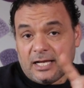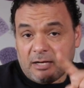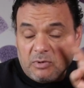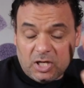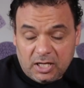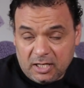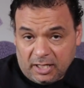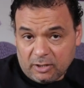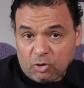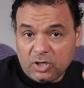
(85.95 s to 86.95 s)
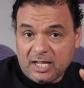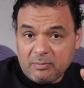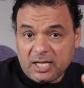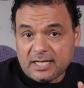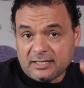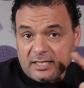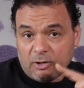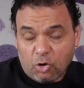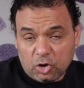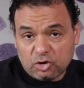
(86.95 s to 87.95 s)
اللي احنا قلنا قبل كده
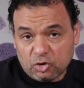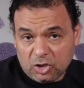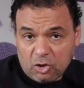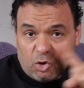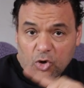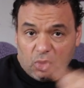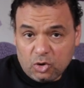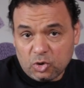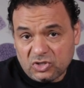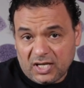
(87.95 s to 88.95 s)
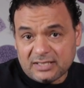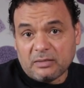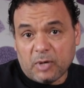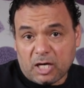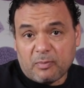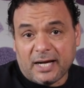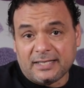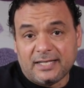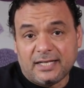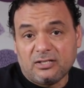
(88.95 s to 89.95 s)
الهول الهول نوت هتبقى اربع
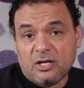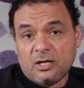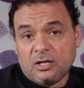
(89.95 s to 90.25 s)
عدات